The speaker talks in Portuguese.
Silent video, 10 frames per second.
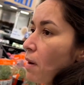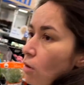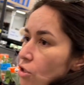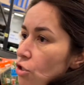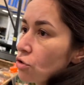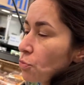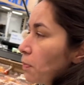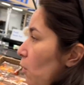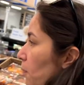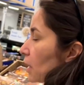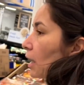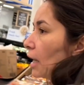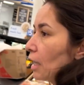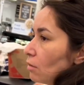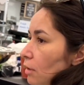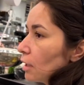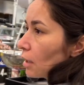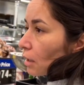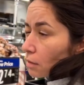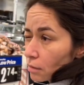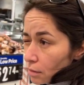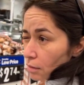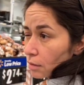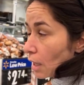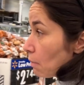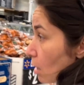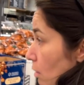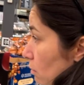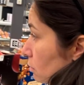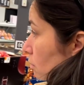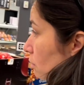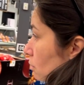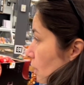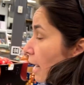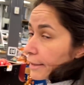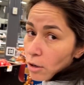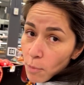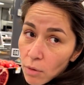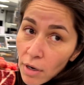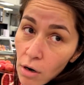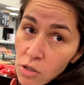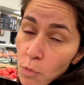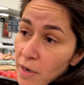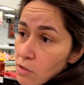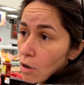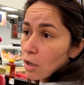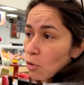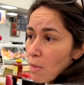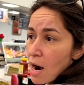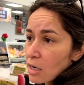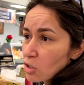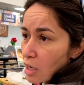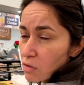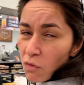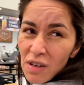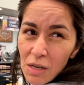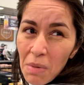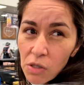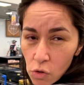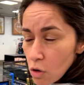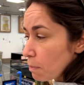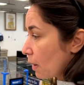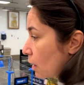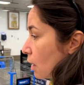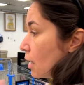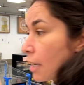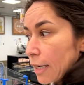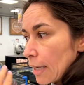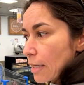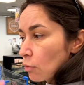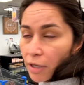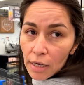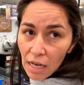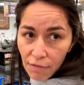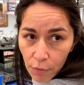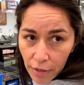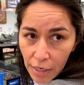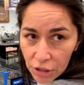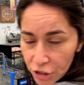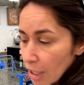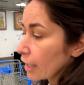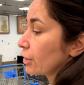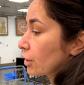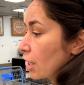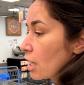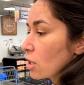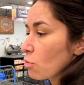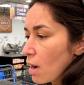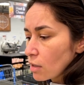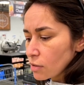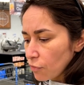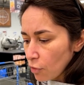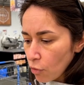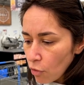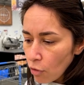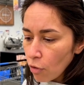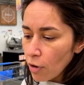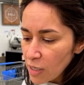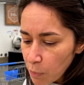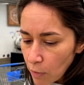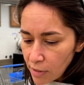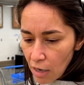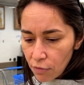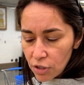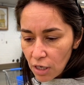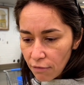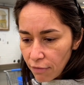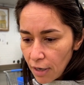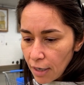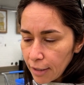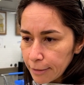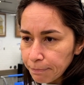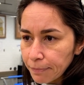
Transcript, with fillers: pacotinho de pão pequeno e acabou. Ah, tem que comprar um negócio para a escola do Marcos, que eles vão fazer uma sopa e cada um tem que levar um Os ingrediente. ingredientes, né? E o Marcos ficou responsável de levar